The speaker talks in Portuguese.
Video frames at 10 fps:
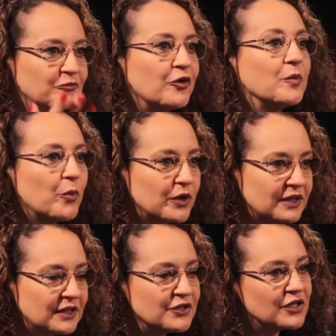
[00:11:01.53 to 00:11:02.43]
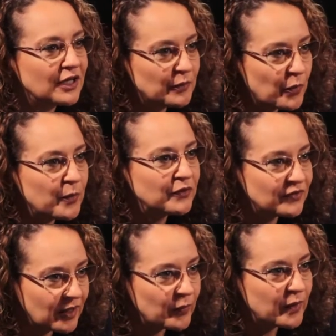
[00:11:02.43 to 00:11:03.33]
foi importante aquele momento
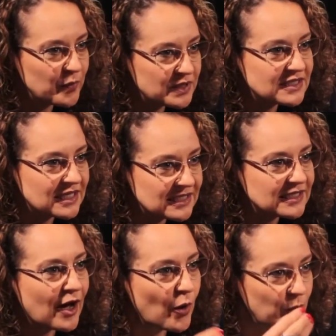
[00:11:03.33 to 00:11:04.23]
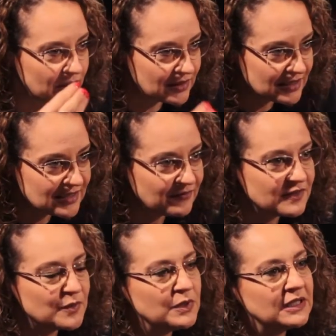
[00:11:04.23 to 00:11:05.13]
da campanha presidencial para trazer
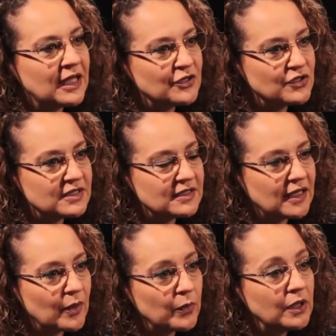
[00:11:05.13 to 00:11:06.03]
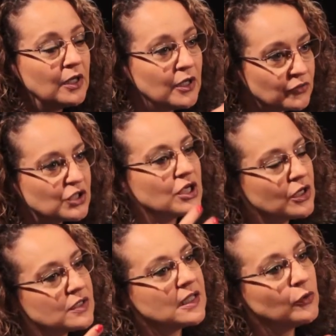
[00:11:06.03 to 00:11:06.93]
visibilidade a esse tema. tu acha que
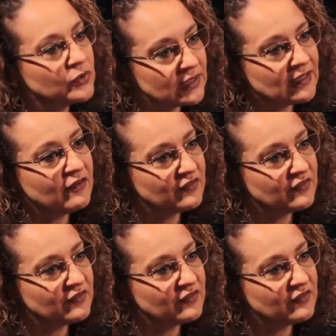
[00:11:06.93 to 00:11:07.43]
a nossa luta está